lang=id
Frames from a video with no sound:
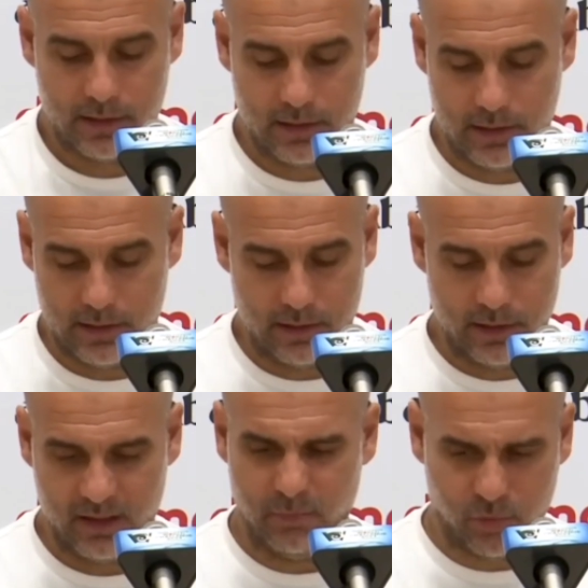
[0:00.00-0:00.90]
Sangat
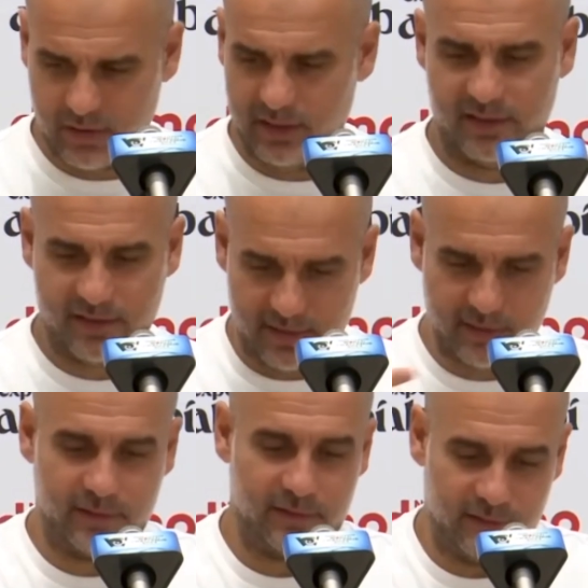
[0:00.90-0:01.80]
bagus, dia adalah
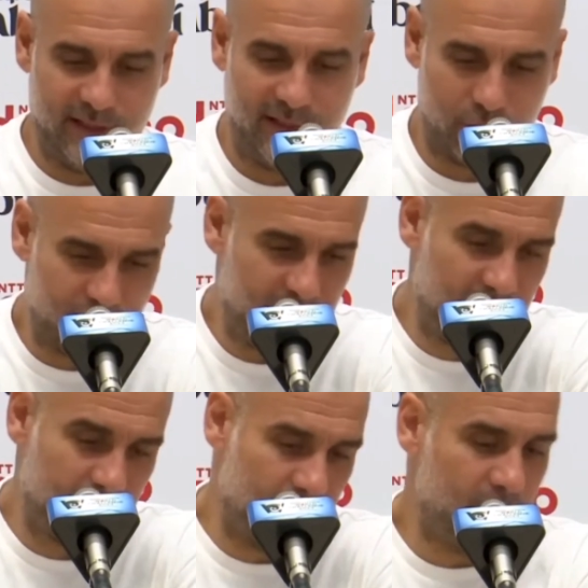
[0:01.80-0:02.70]
pemain yang luar
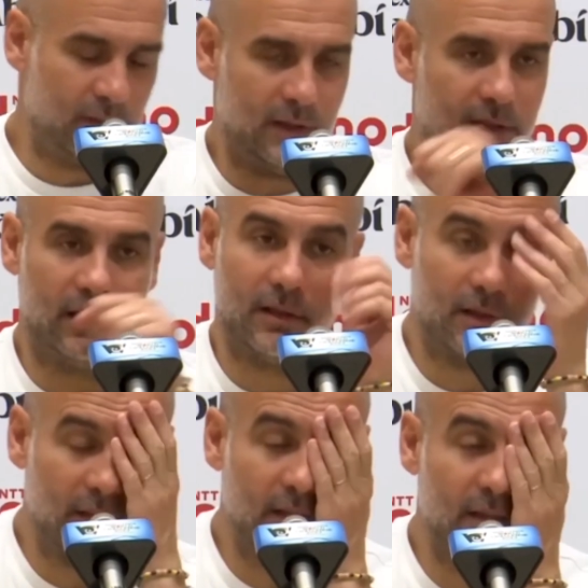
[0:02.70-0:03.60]
biasa, kami tahu
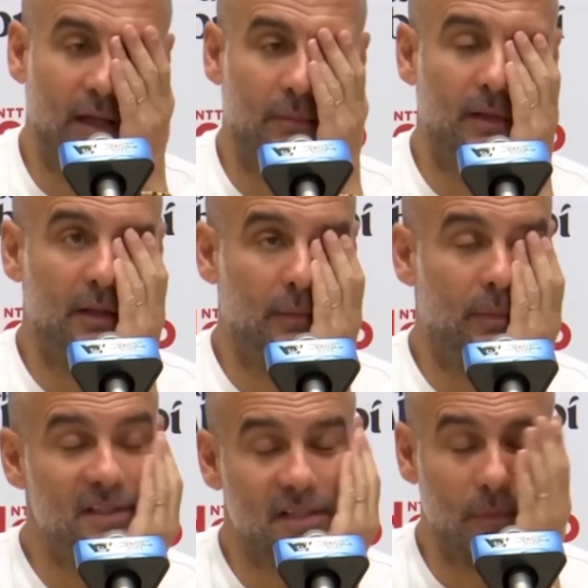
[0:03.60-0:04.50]
itu.
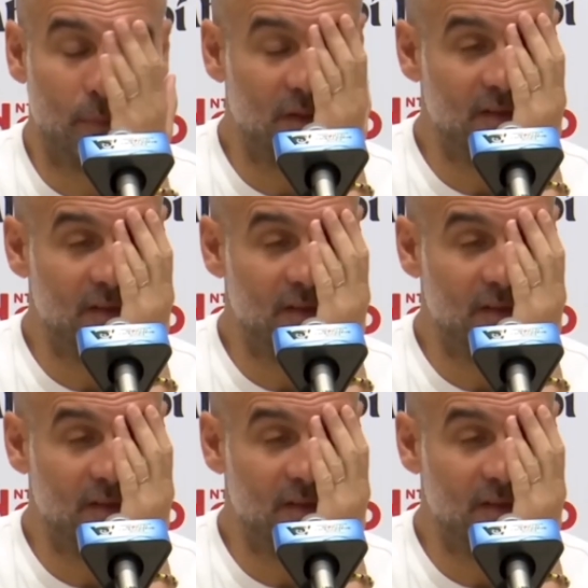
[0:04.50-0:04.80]
Ini